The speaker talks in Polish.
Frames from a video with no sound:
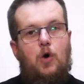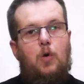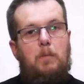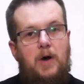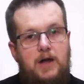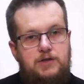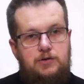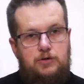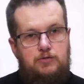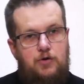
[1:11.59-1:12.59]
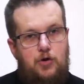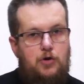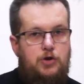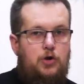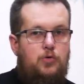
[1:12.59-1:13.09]
obecność w
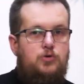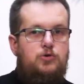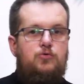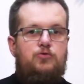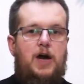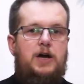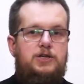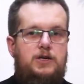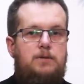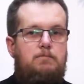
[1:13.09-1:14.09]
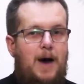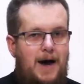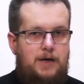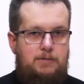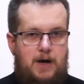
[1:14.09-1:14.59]
gronie uczniów także
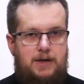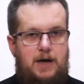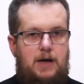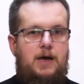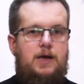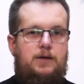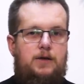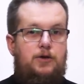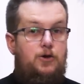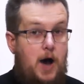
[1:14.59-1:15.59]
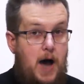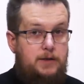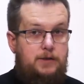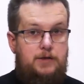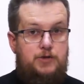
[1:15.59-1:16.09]
Marii Magdaleny,
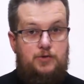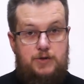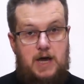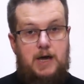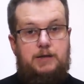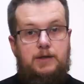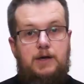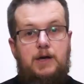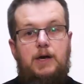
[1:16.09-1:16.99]
Joanny, Zuzanny